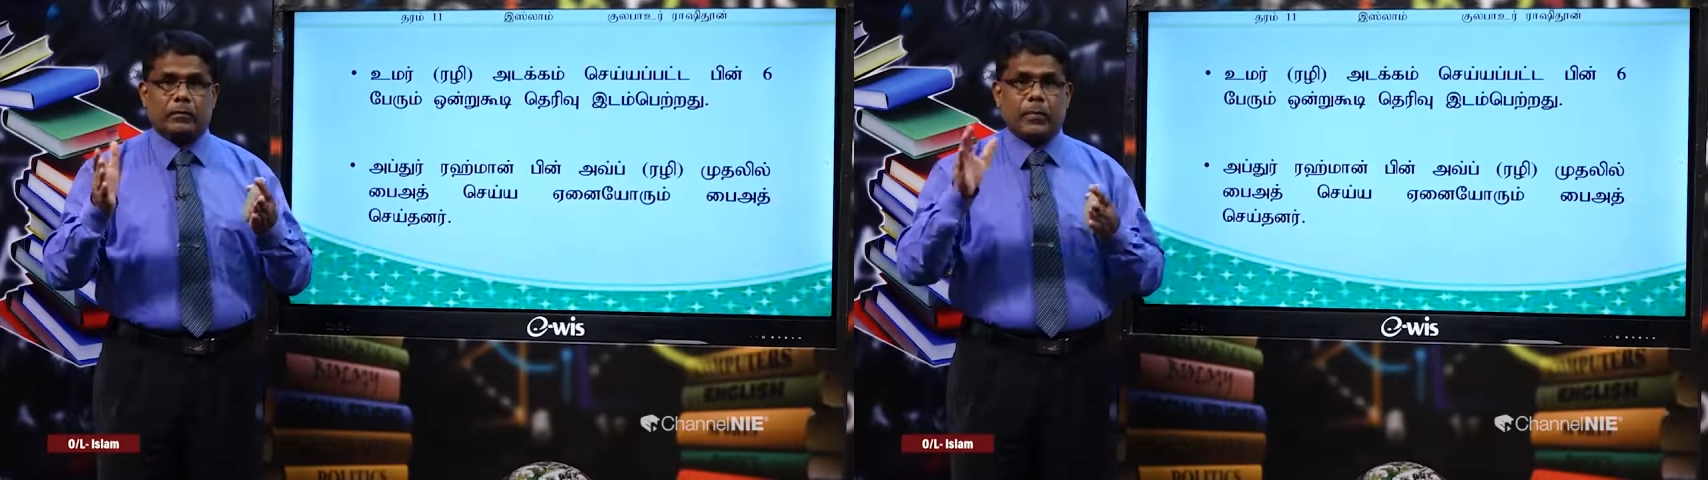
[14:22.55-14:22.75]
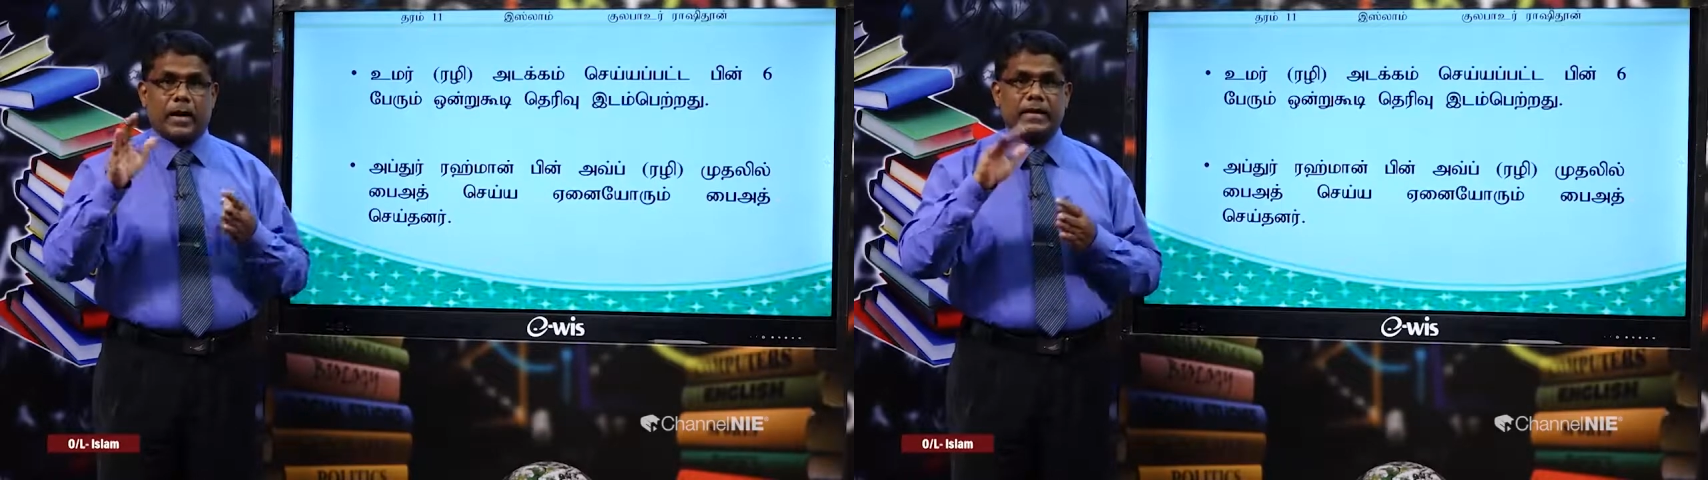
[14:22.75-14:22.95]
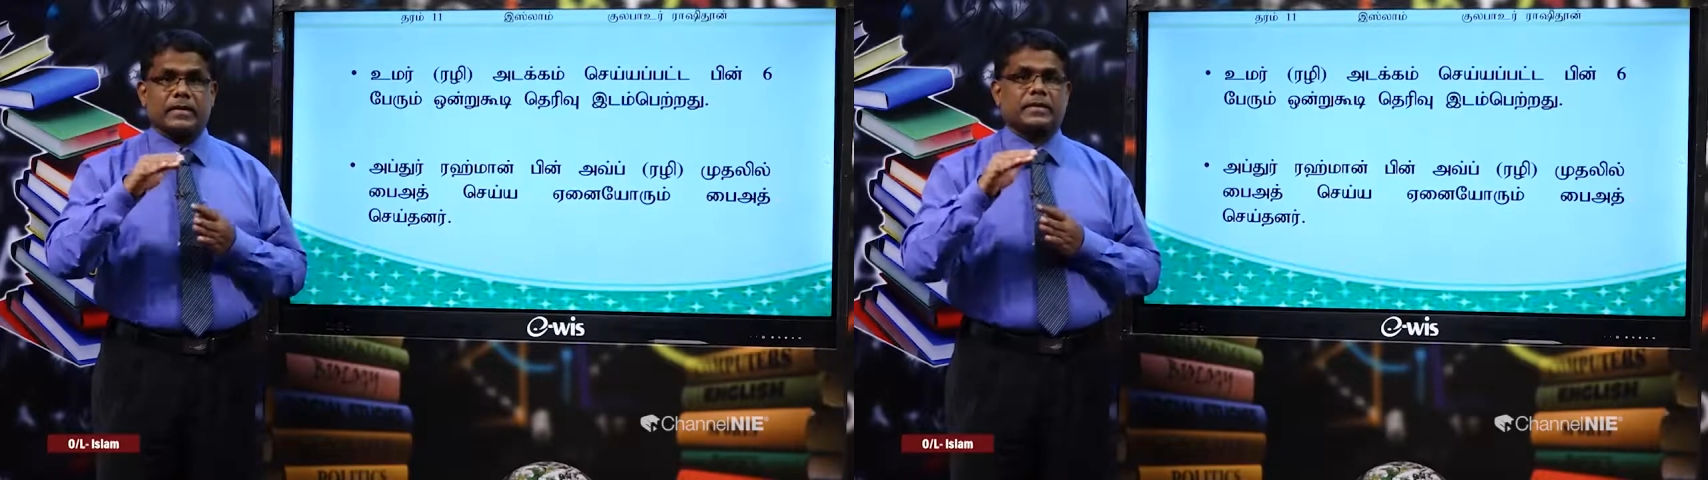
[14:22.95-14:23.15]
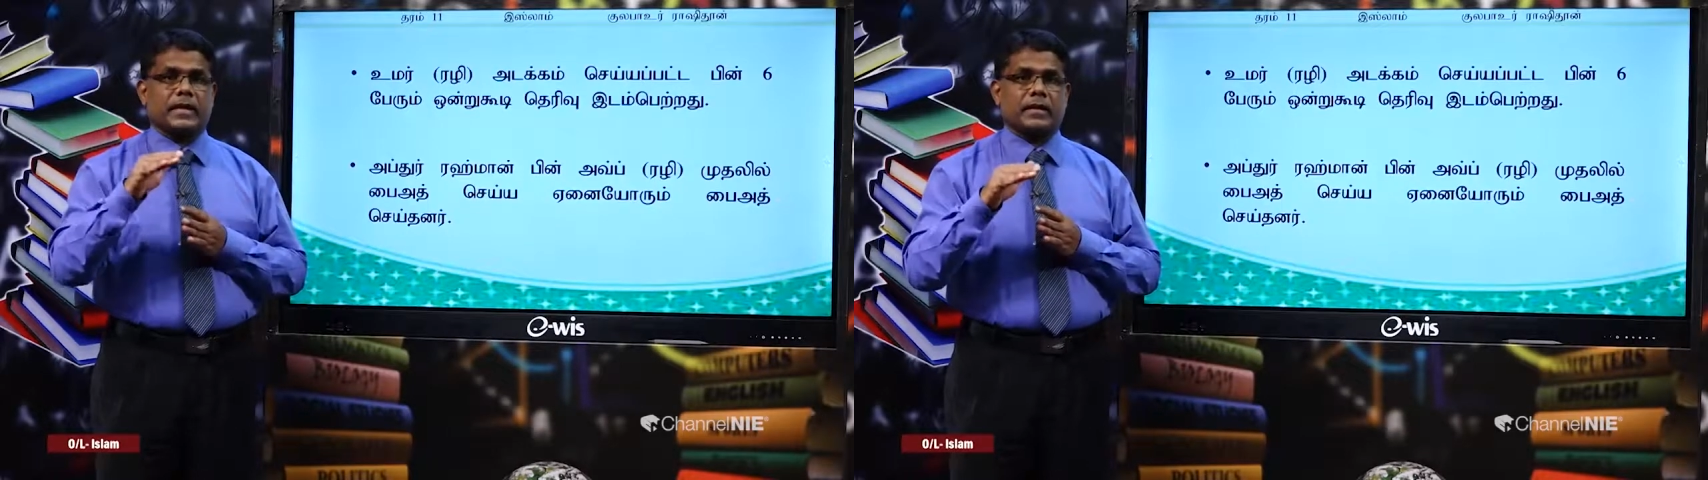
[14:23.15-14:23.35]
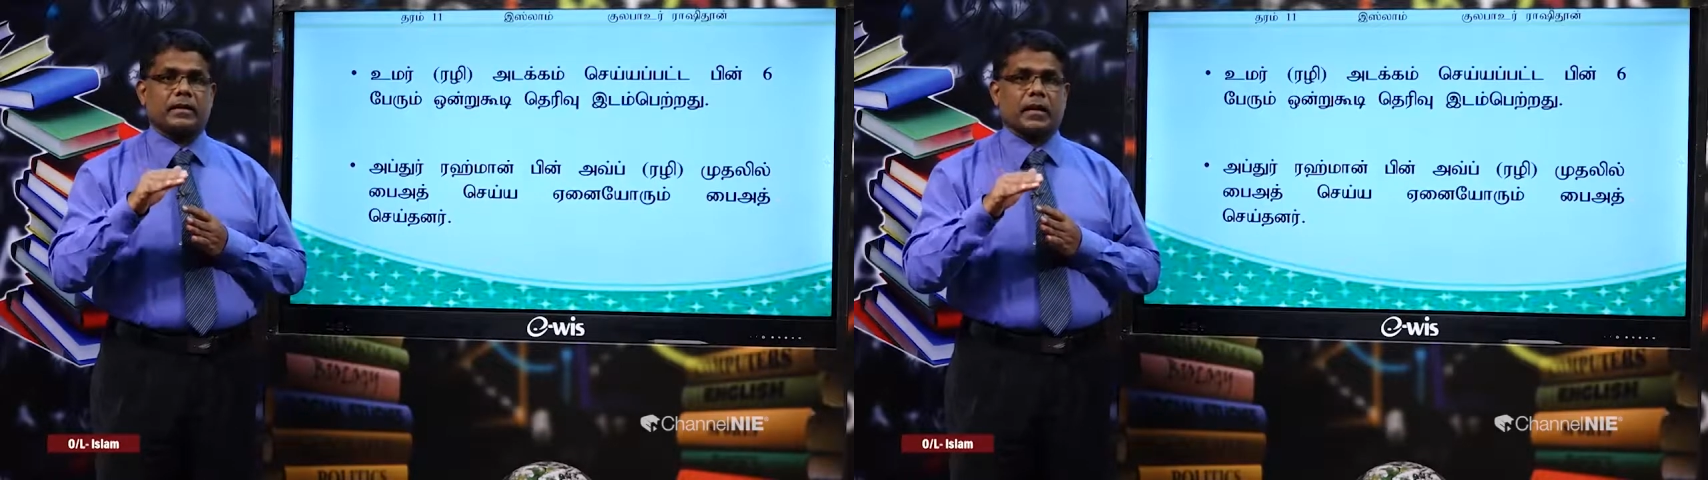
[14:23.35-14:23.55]
பையத்
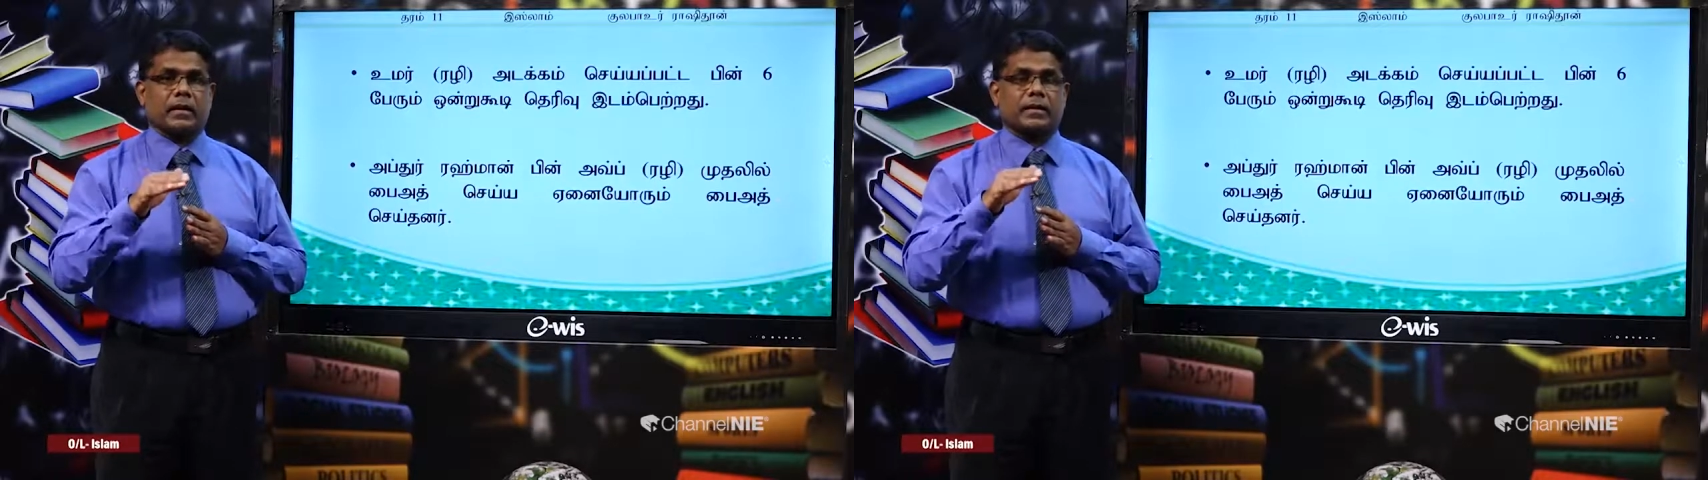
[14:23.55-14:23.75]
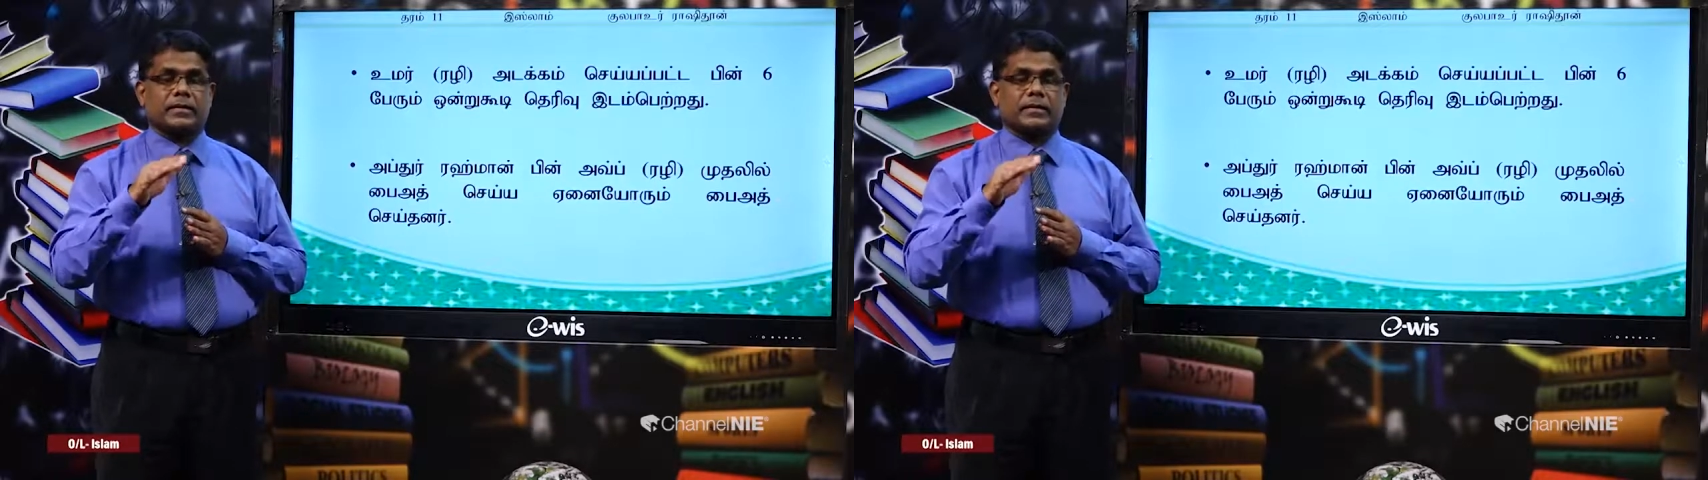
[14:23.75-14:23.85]
செய்கின்றார்கள்